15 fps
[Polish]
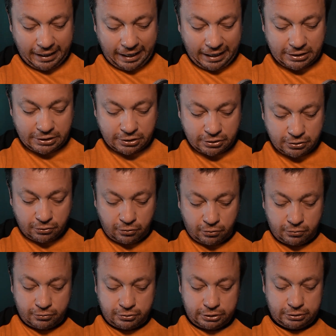aż
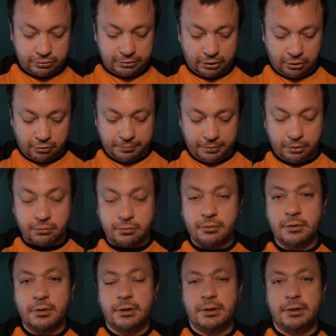do dziesiątego biegu.
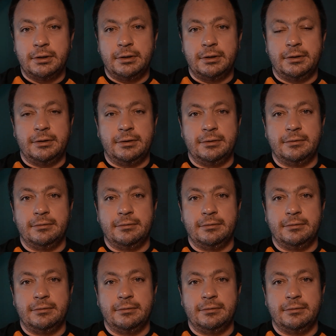E,